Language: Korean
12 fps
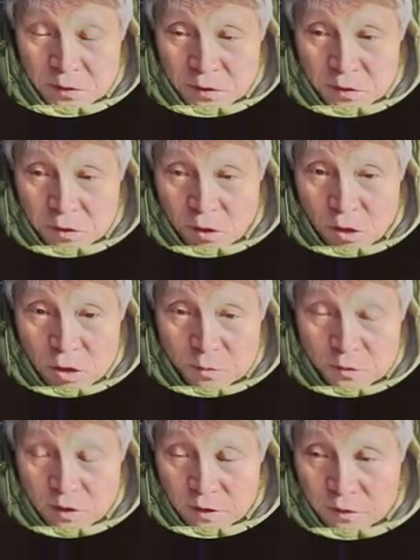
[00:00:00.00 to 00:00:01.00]
그렇게
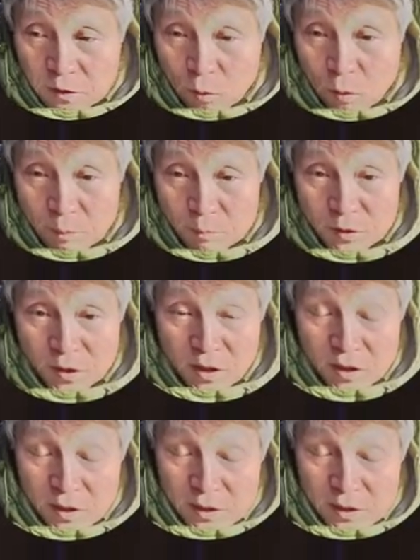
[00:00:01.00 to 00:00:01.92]
어렵지 않다고 합니다.